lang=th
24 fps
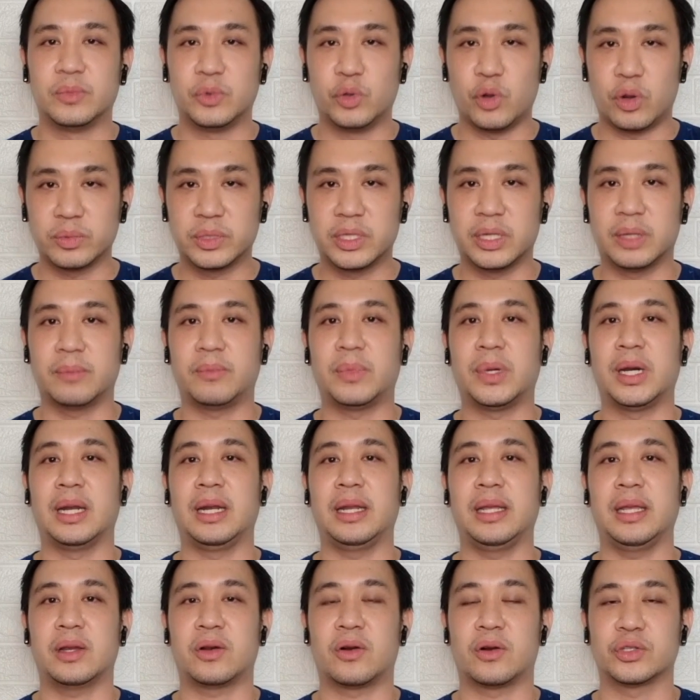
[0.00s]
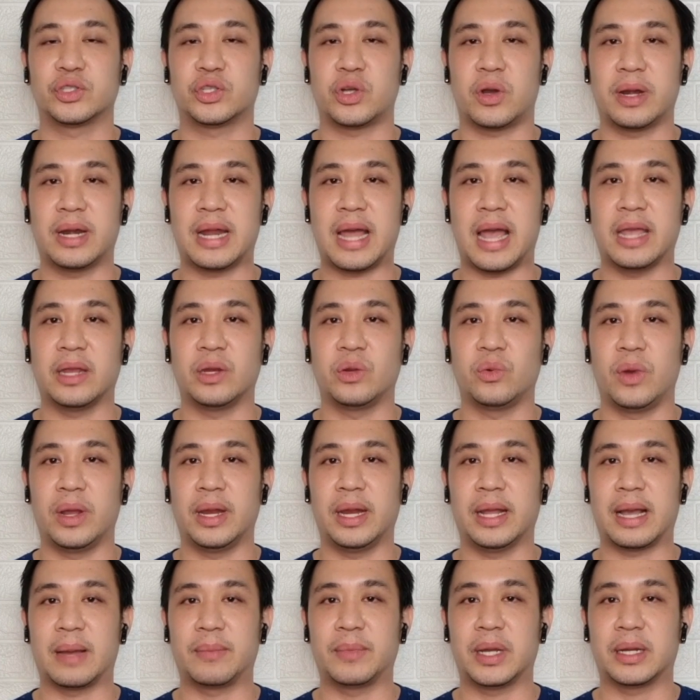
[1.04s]
รวมถึงเบอร์ลี่ของชอนไดด้วย
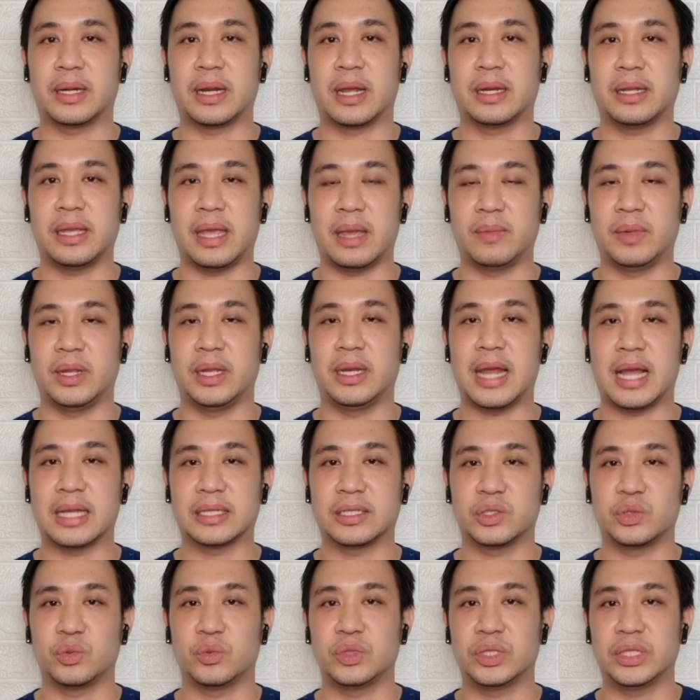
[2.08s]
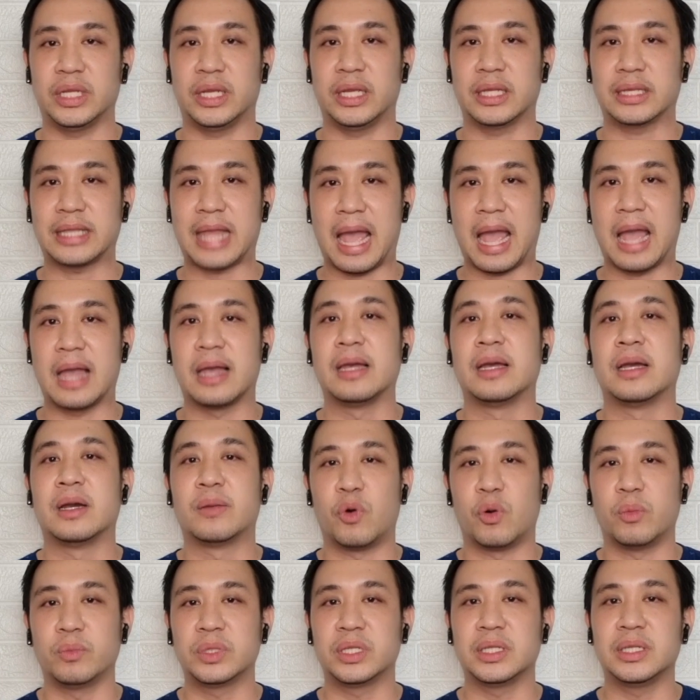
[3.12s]
นะครับ ดังนั้นเกมนี้น่าจะสูสี แต่ผ
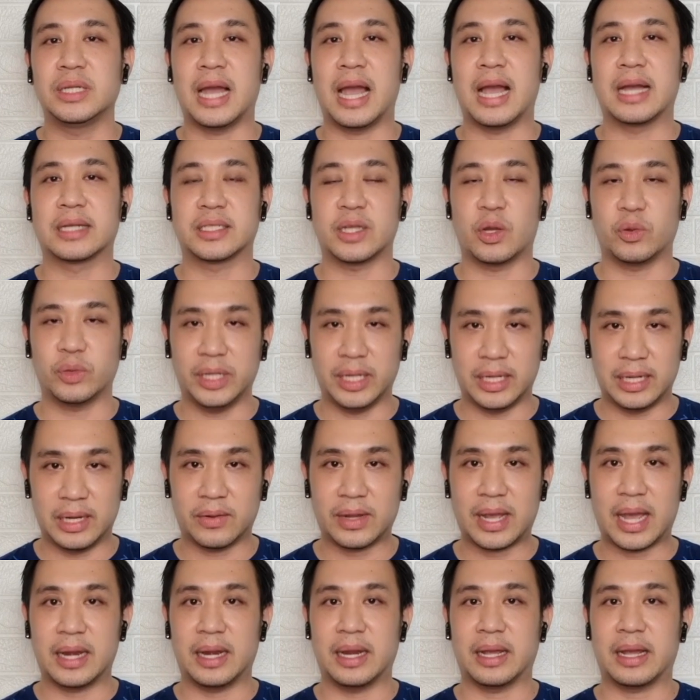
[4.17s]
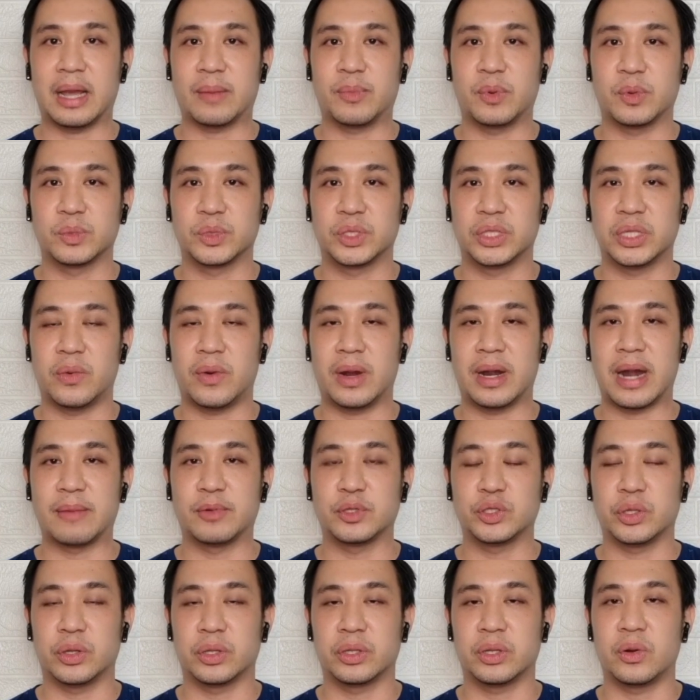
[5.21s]
มถือห่างเจ้าถิ่นแล้วกันนะครับ ผมเชื่อว่ารับ
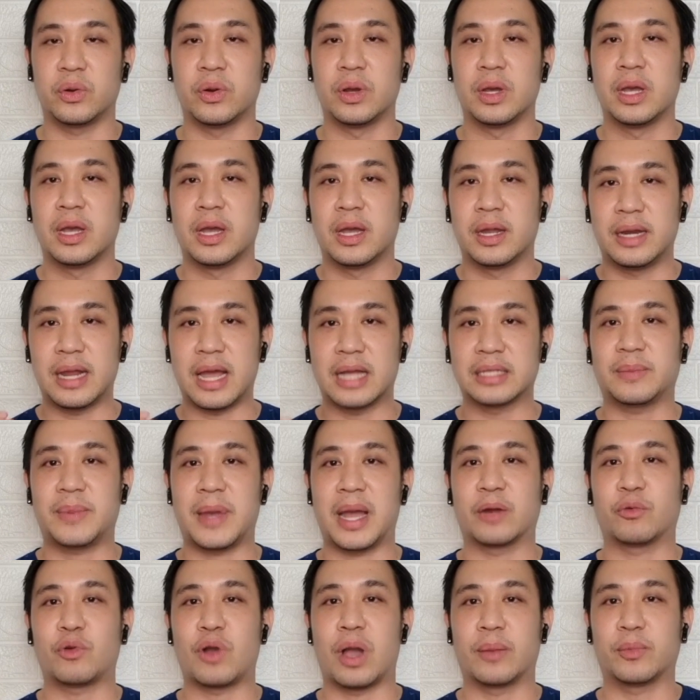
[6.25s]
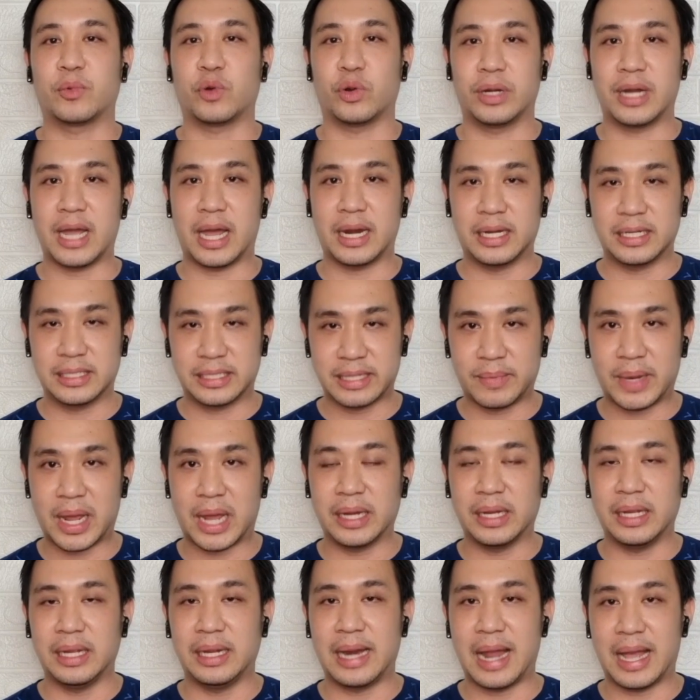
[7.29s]
ซูเอเทิลน่าจะผ่านความกดดันในสัปดาห์
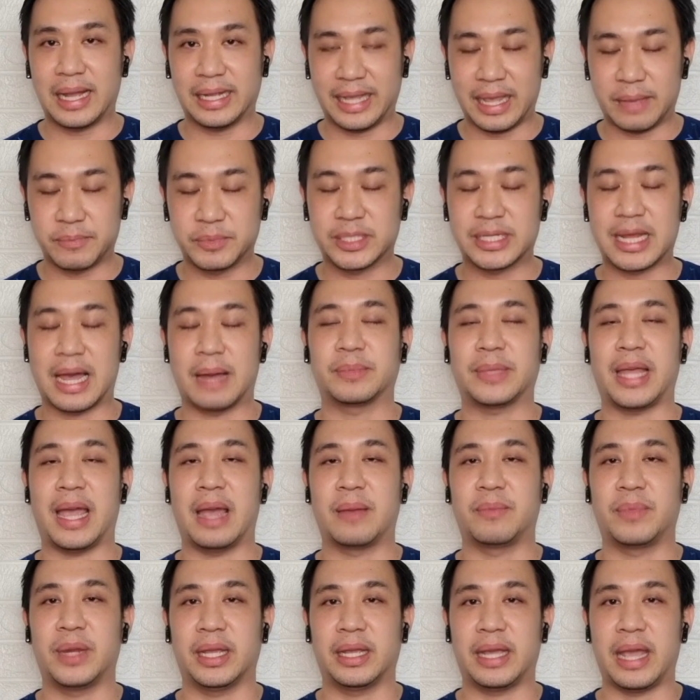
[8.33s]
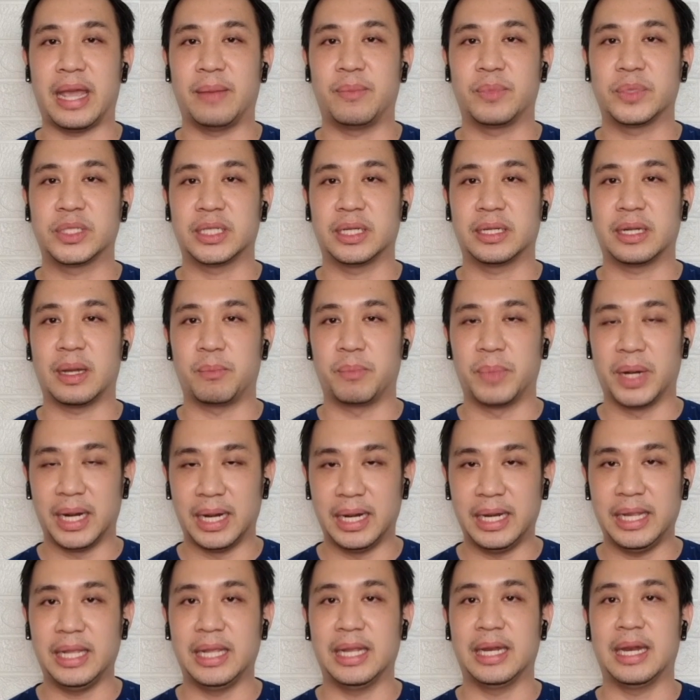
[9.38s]
นี้และเก็บสามแต้มในเกมเจอกับเบอ
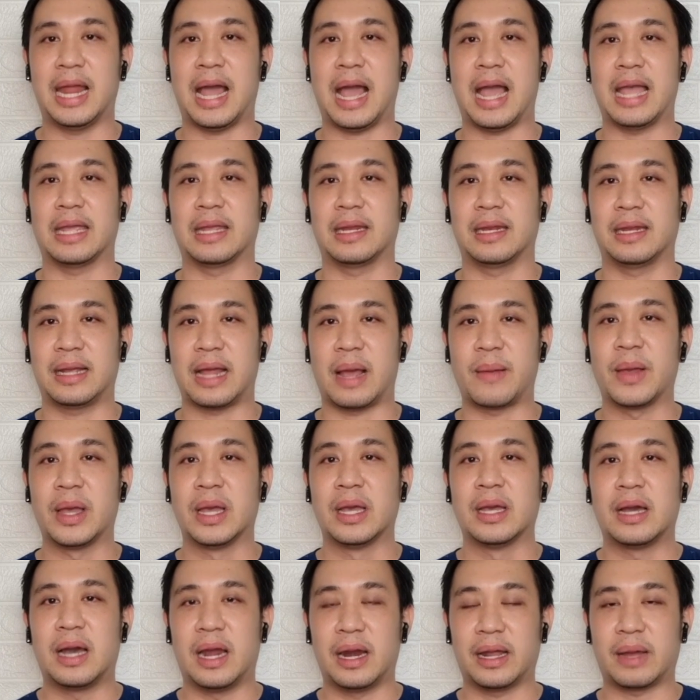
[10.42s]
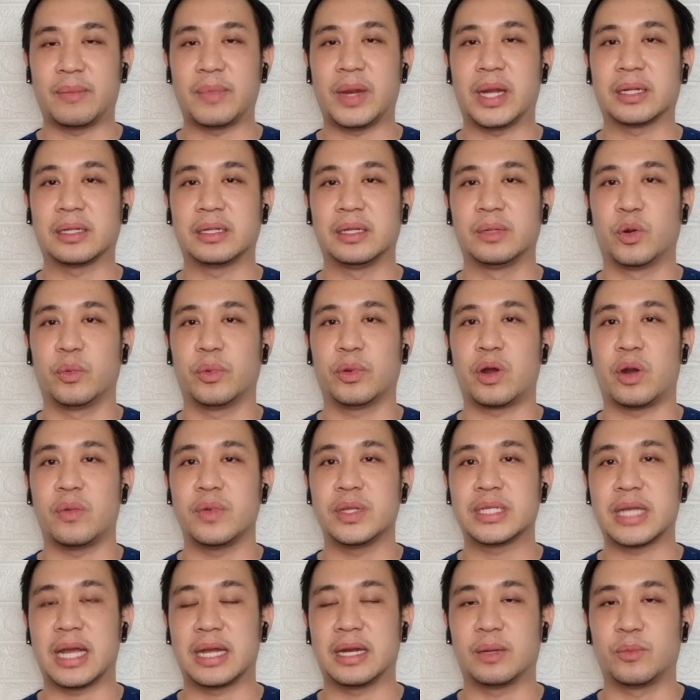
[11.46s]
ร์ลี่ได้นะครับเอาละครับนั่นคือบทวิเคราะห์
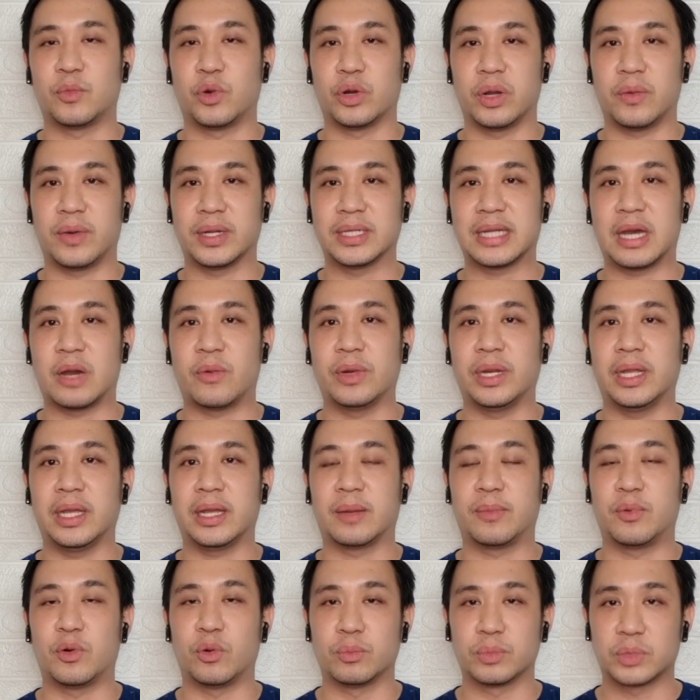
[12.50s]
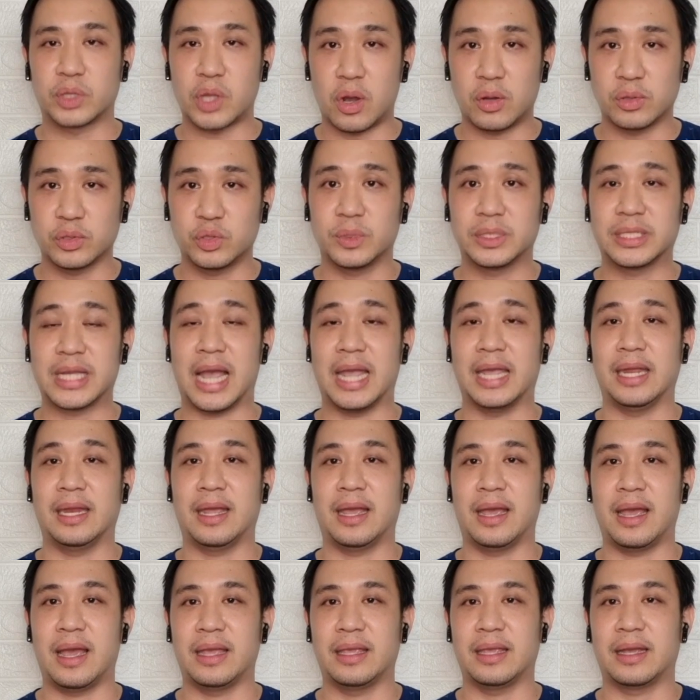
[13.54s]
วิจารณ์ทั้งหมดในวันเสาร์วันนี้กับผมต้องสุชัย
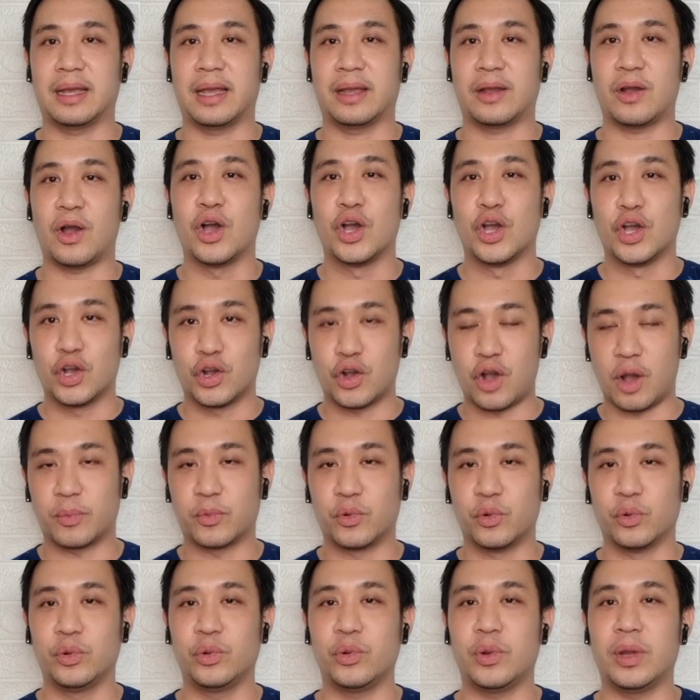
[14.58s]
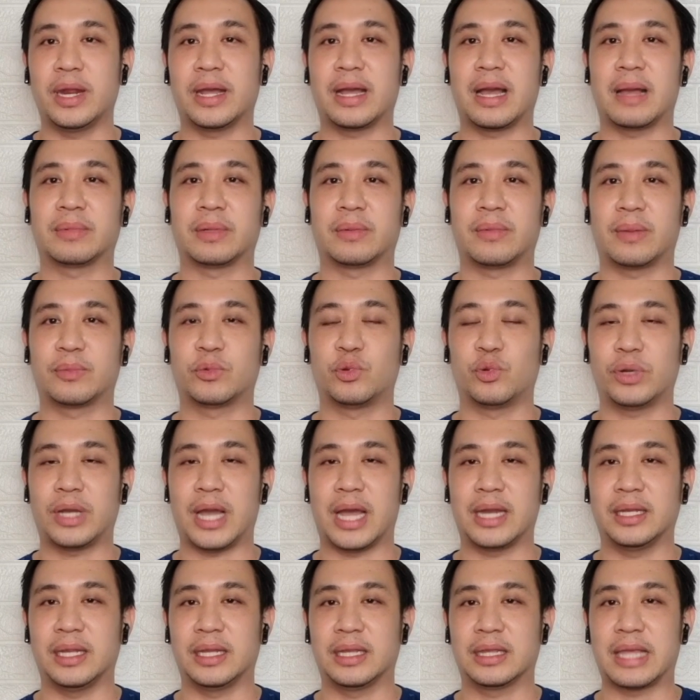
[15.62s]
นะฮะยังไงก็ขอบคุณด้วยนะครับสำหรับทุกกา
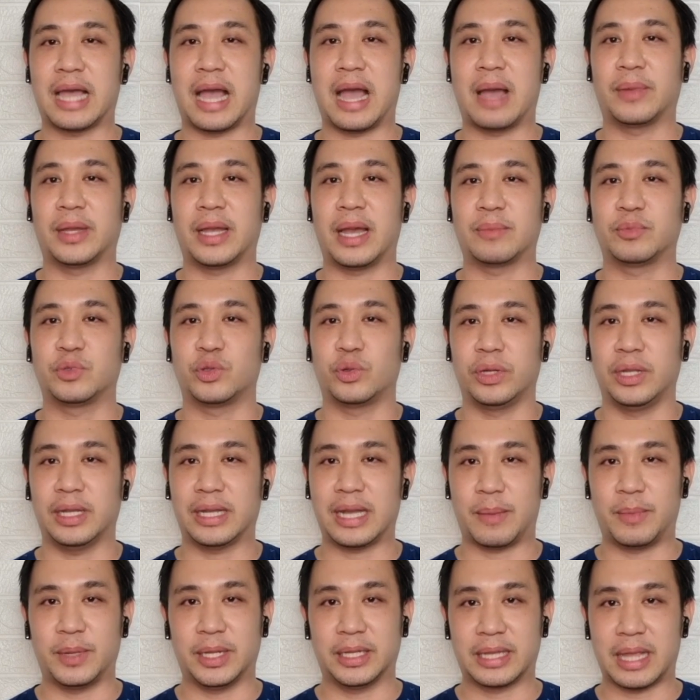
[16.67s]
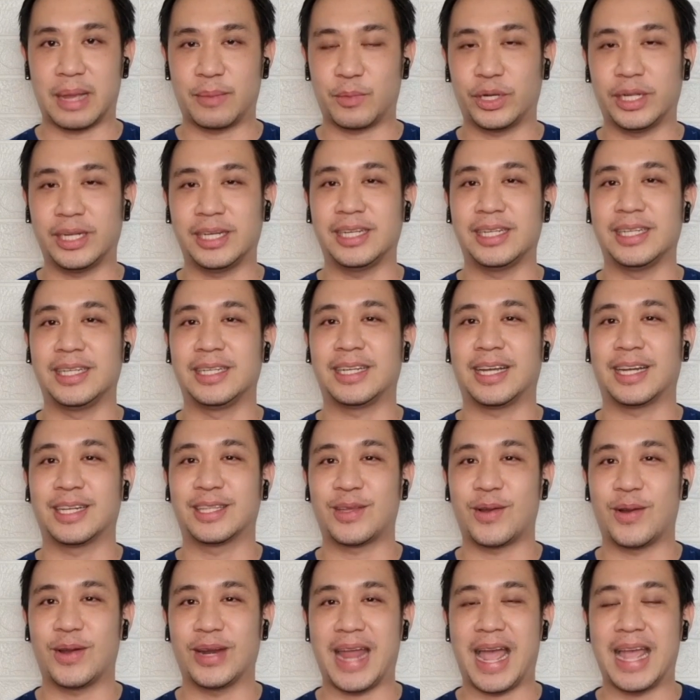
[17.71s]
รติดตามครับ ช่วงนี้กลับไปติดตามคนอื่นกัน
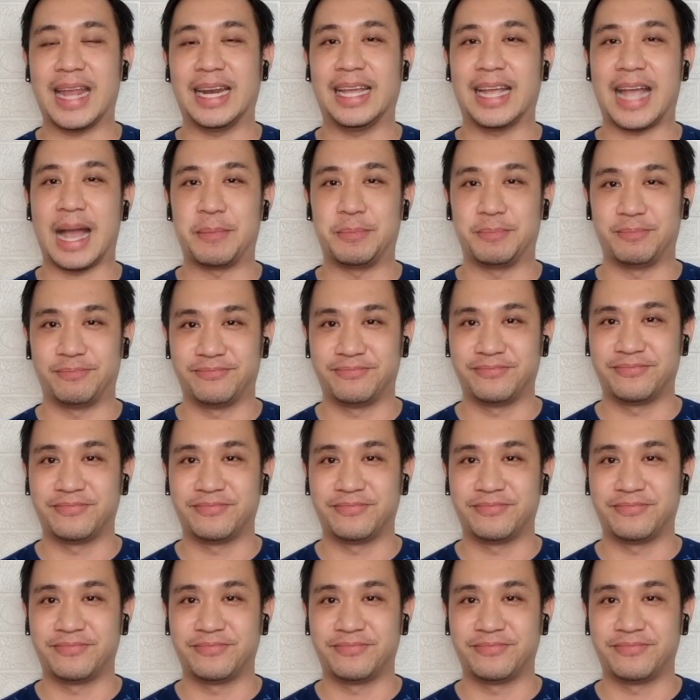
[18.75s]
ต่อได้เลยครับ